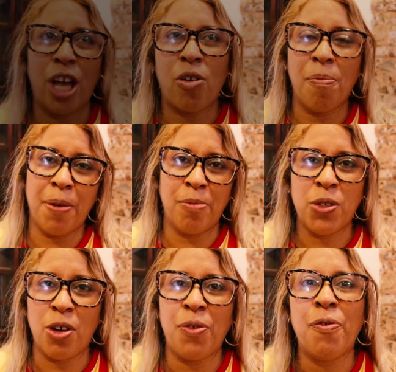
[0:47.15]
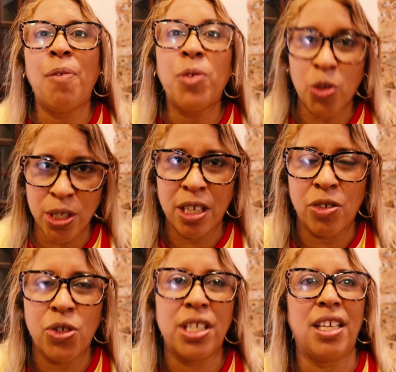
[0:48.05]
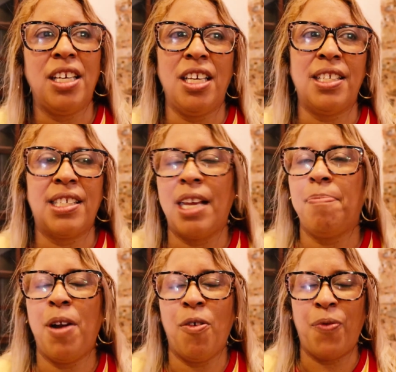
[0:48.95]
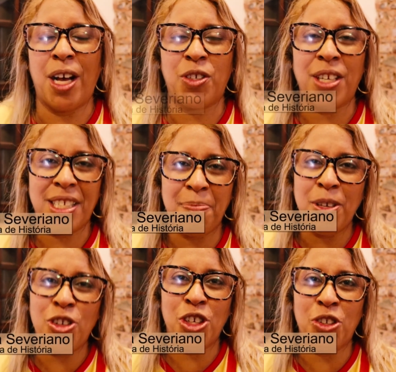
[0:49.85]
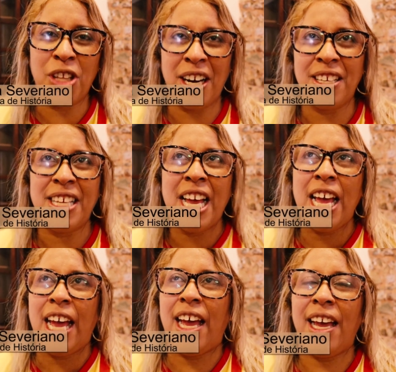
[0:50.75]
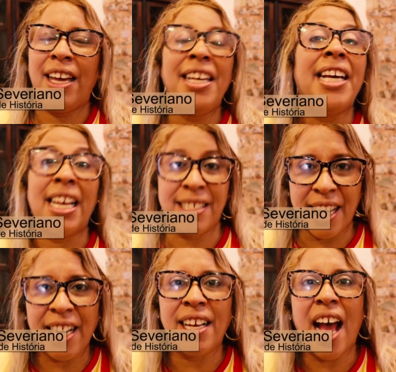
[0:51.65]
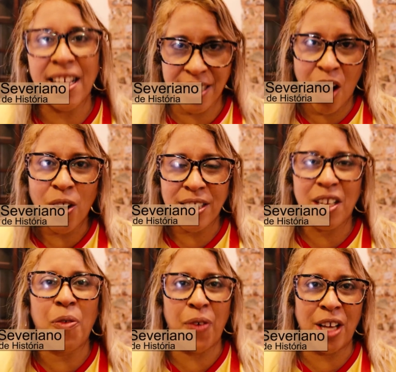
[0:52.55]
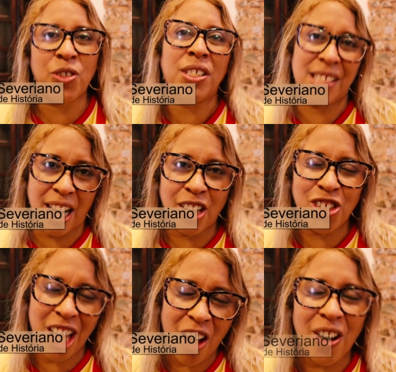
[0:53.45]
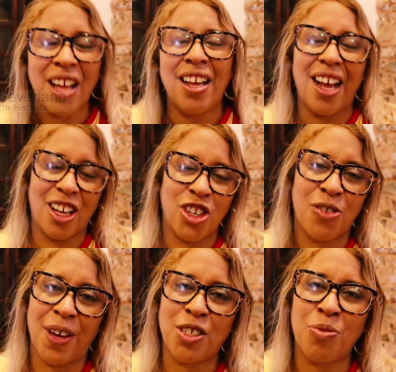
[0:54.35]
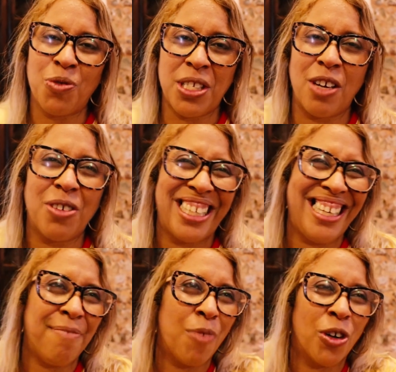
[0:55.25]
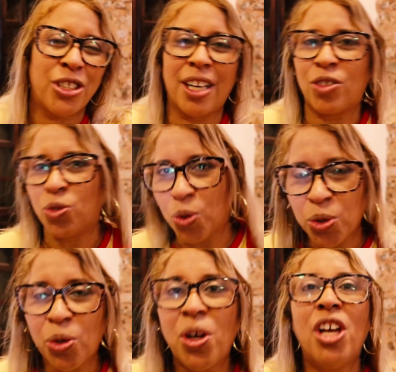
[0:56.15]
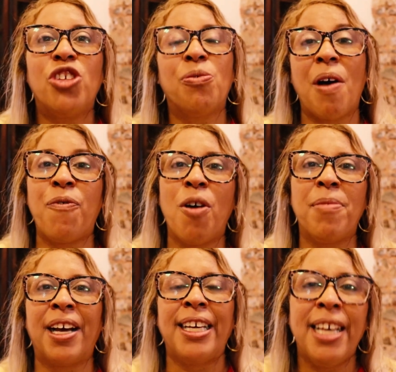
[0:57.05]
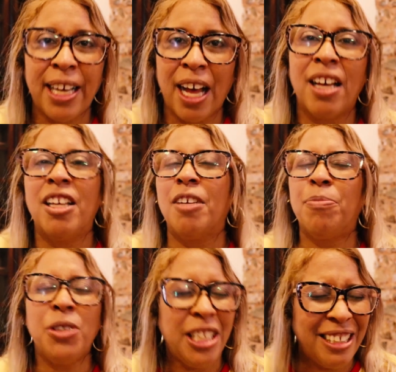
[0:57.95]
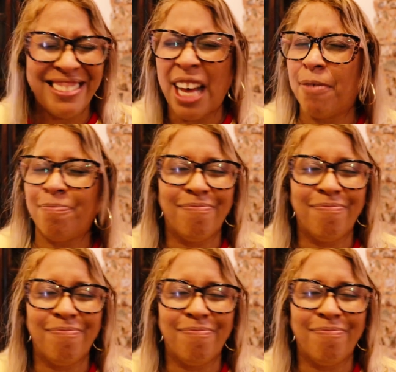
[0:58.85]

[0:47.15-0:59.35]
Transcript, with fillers: já acompanho o Museu Vivo há muitos anos e sempre eu faço esse pedido deles é, enriquecerem as aulas que eu faço em sala de aula. A gente faz um museu que mostra tudo de uma forma rica, bonita,